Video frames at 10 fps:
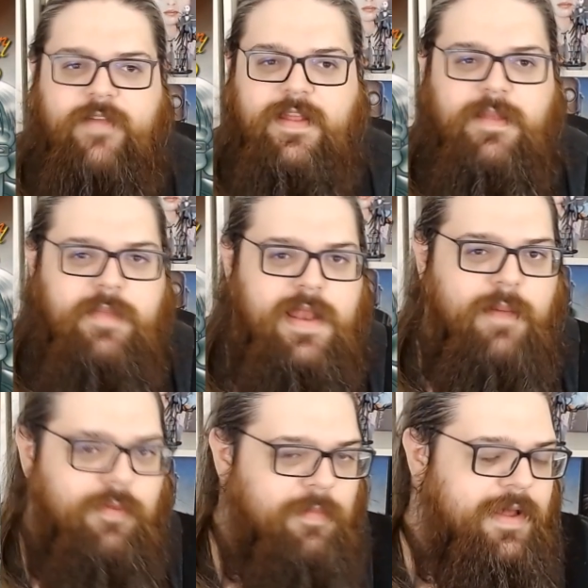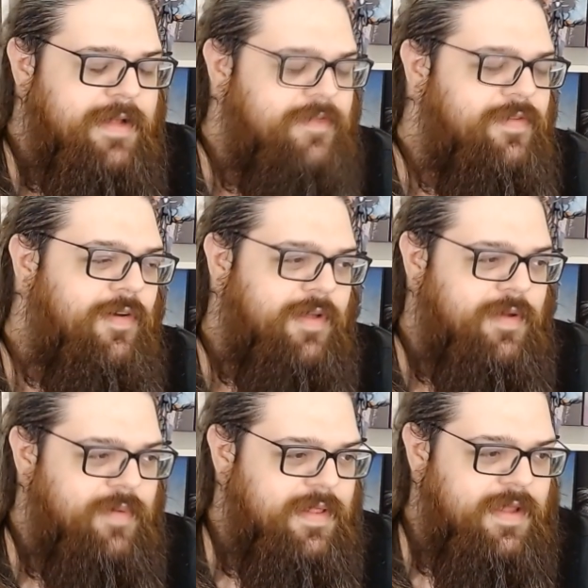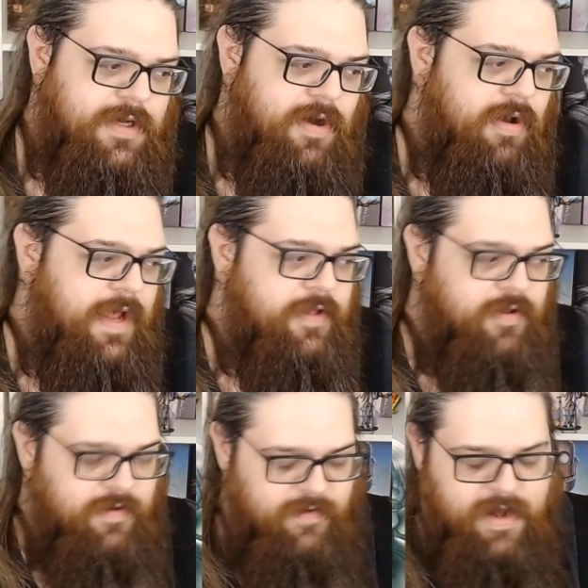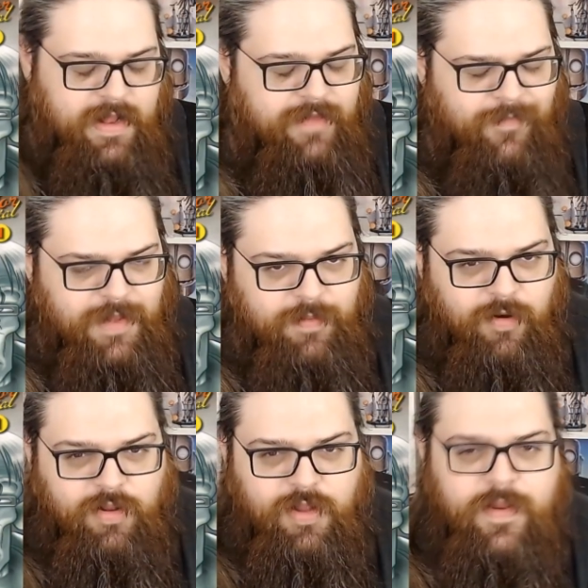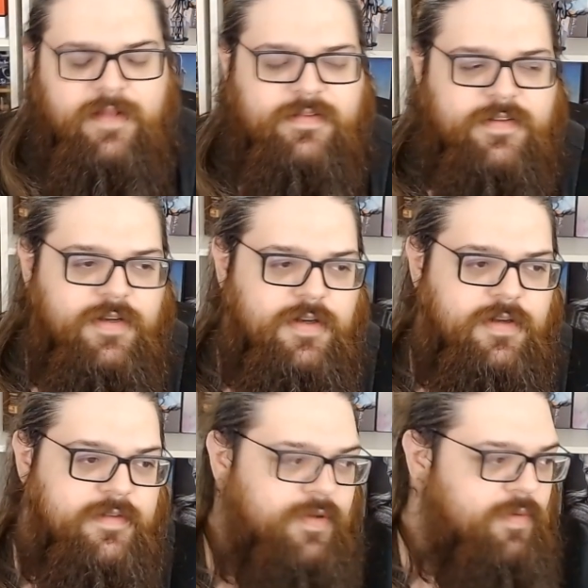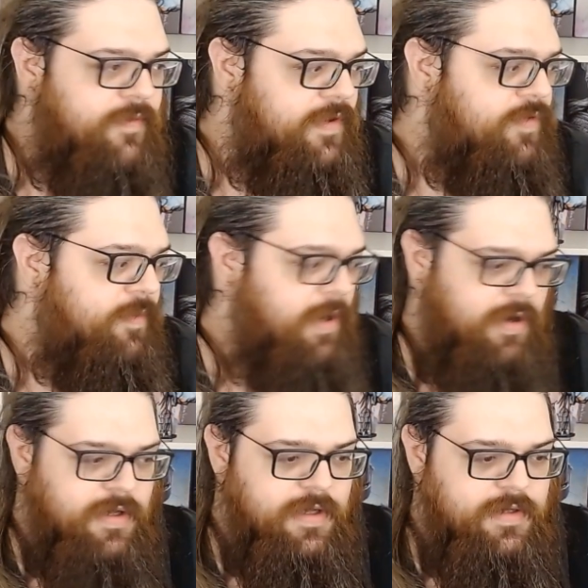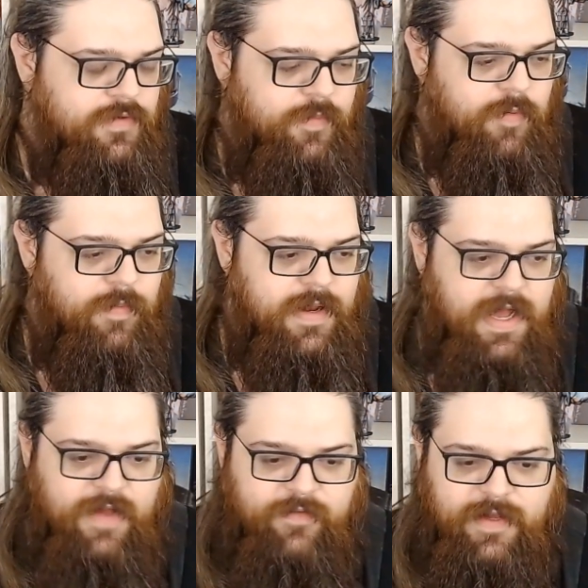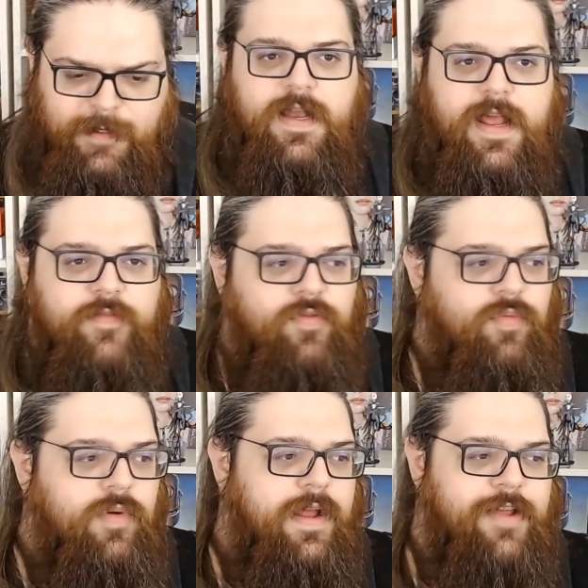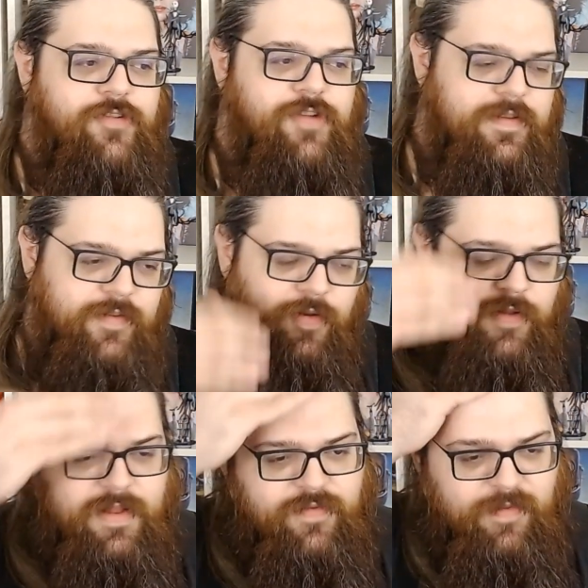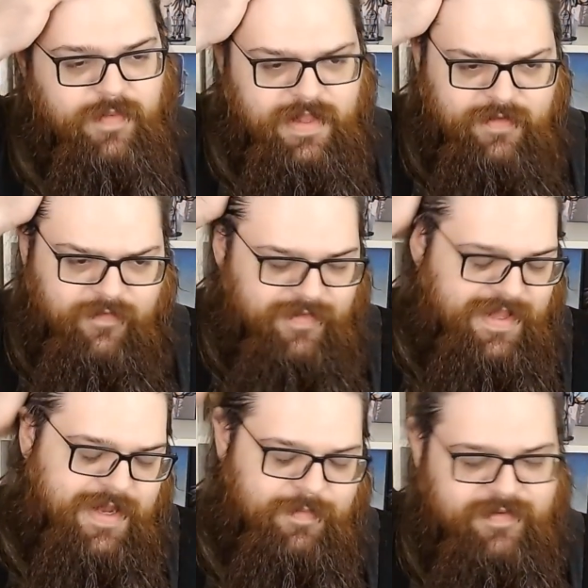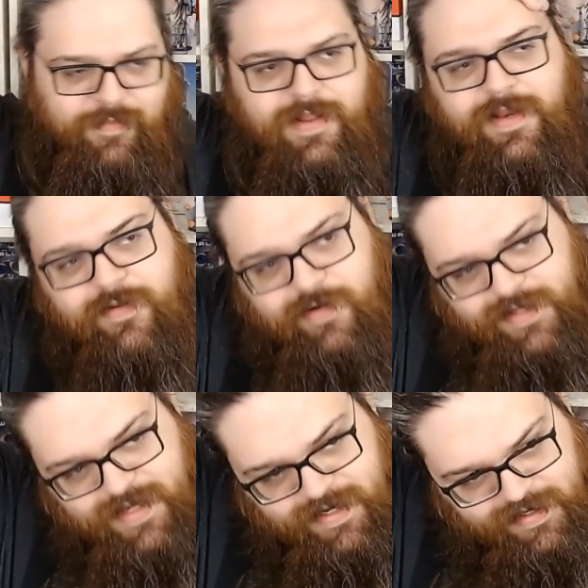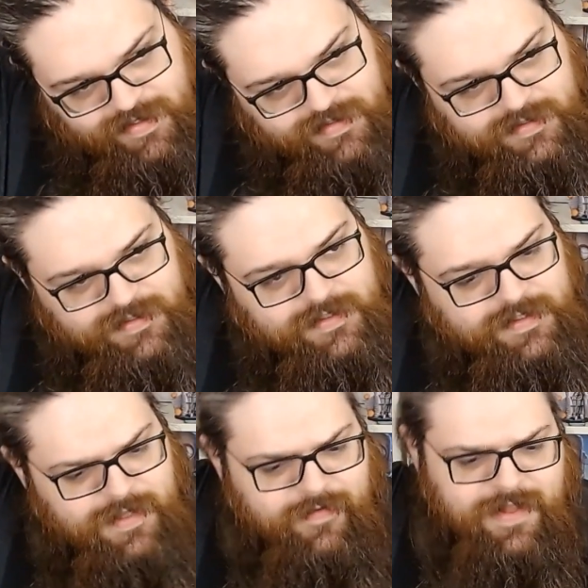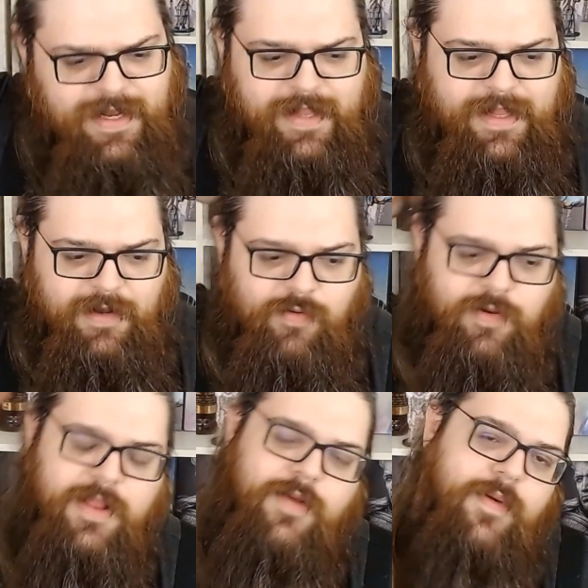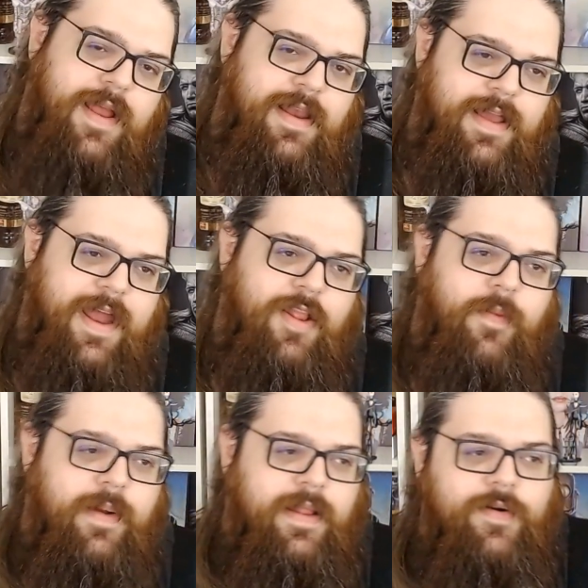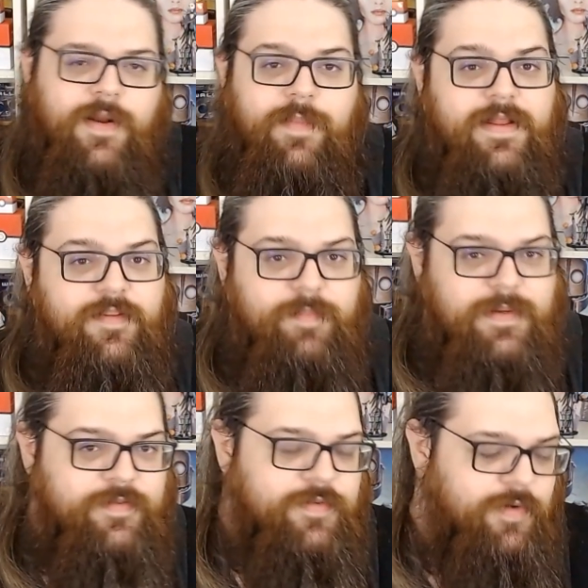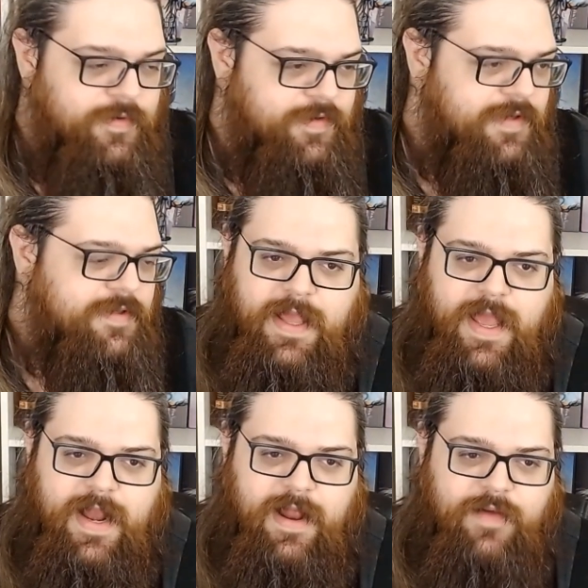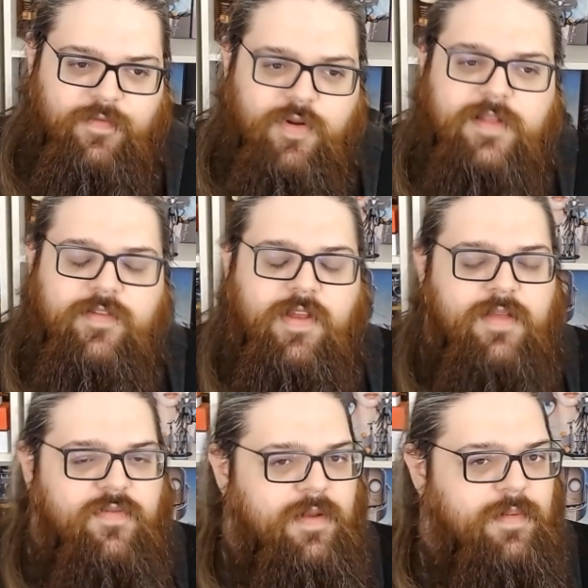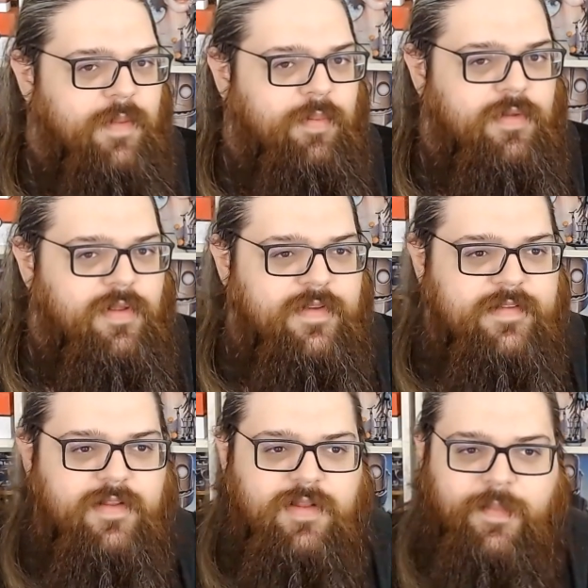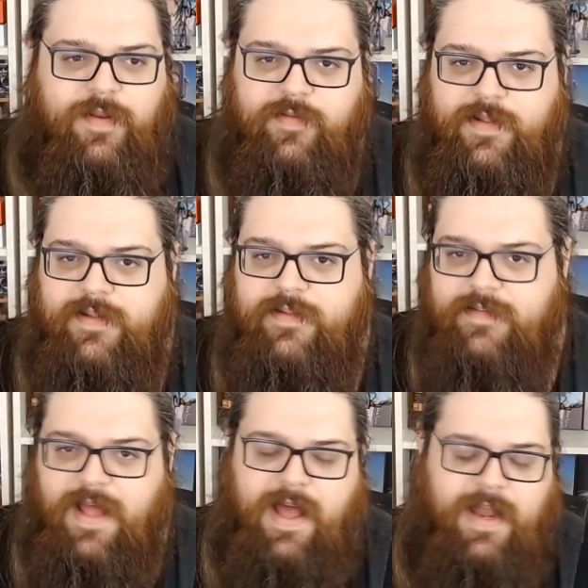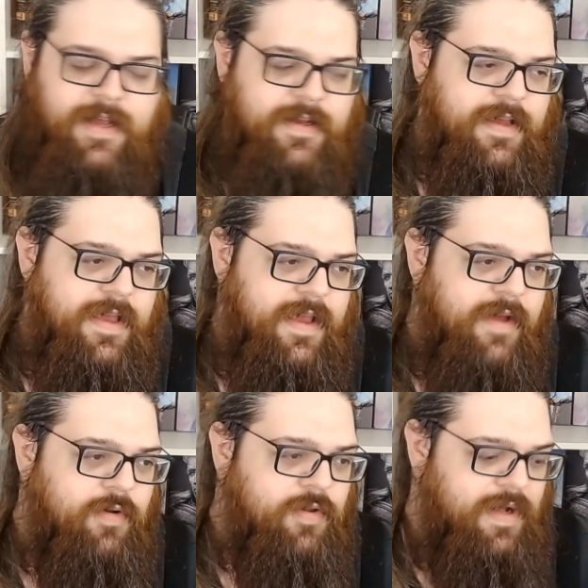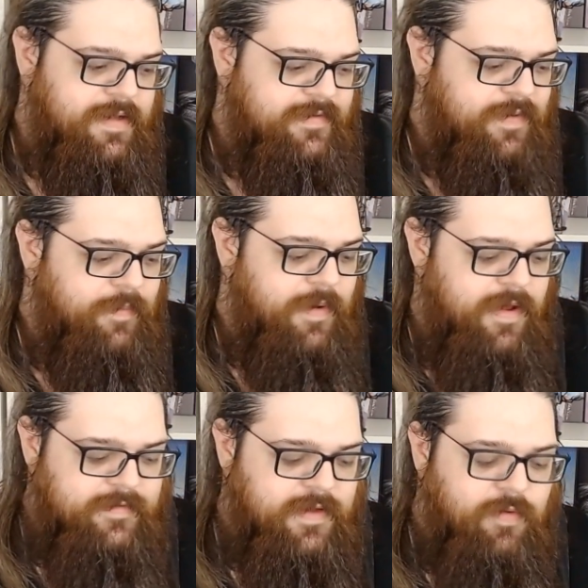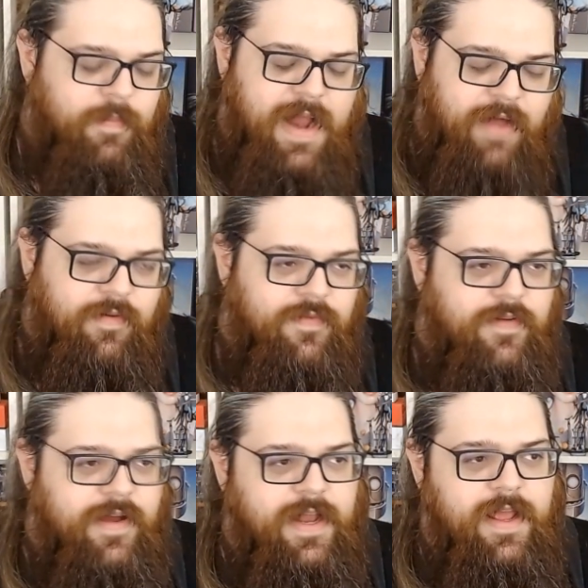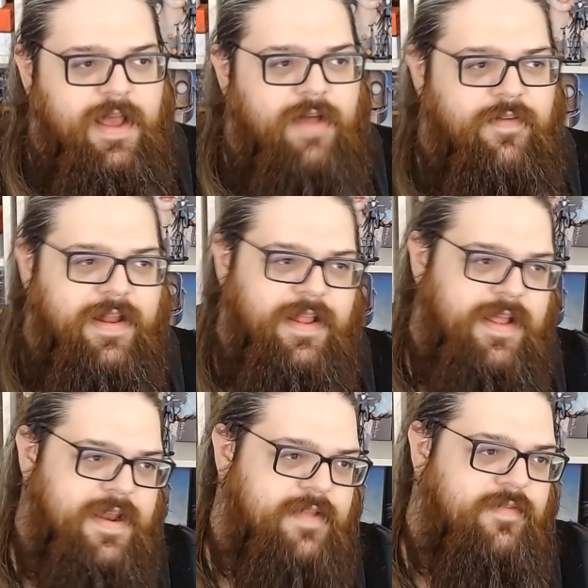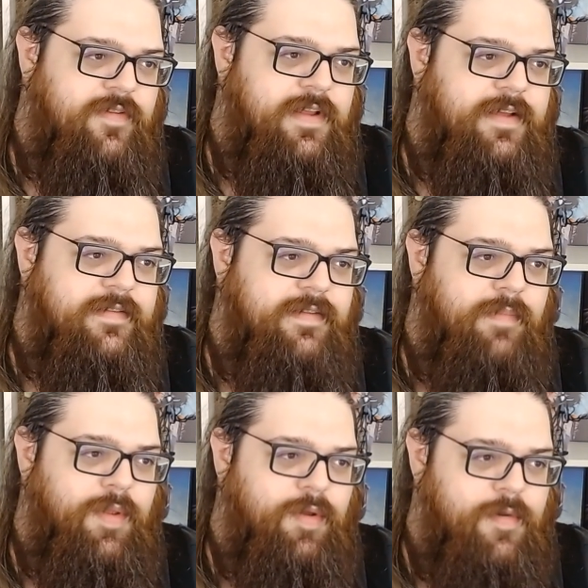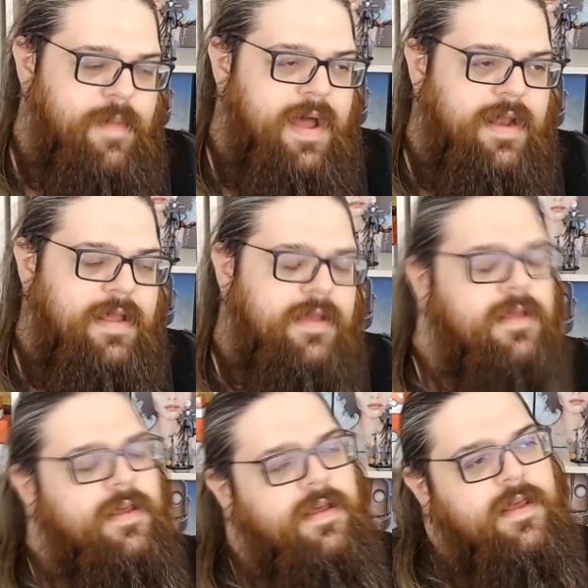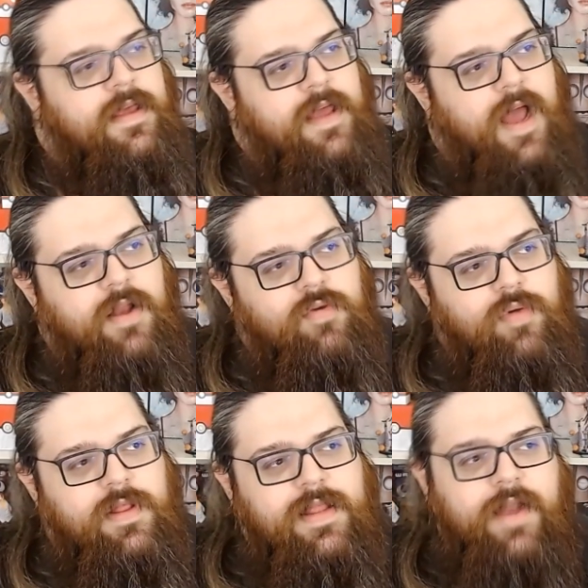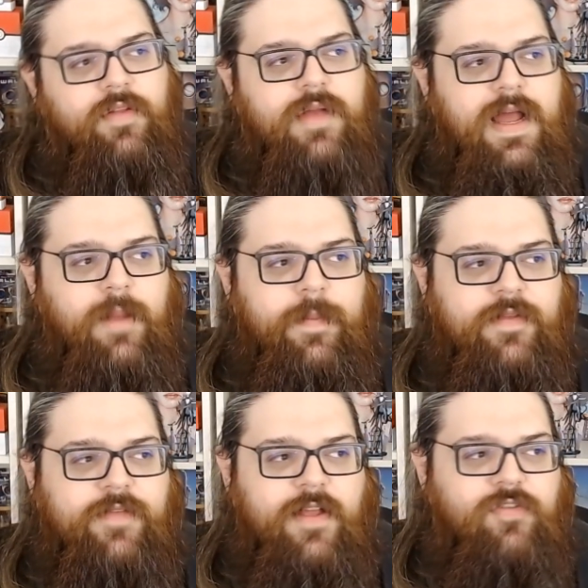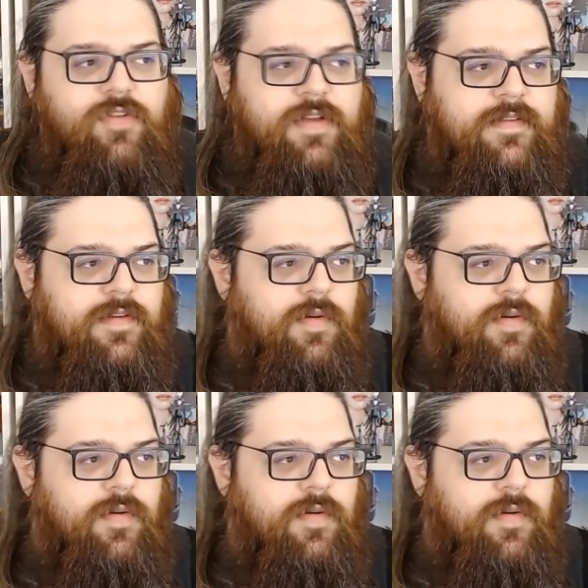20.000 pubblicazioni, quindi ho letto relativamente poco di questo. Seguivo il suo blog dove pubblicava le sue recensioni di film che andava a vedere, mi sembra di ricordare di averne lette alcune di quelle che erano particolarmente spassose, che era la fruizione del film dal punto di vista di una persona in sala e Ortolani è sempre stato bravo a fare, a fare una narrazione che sembra normale al cui interno cala un personaggio che si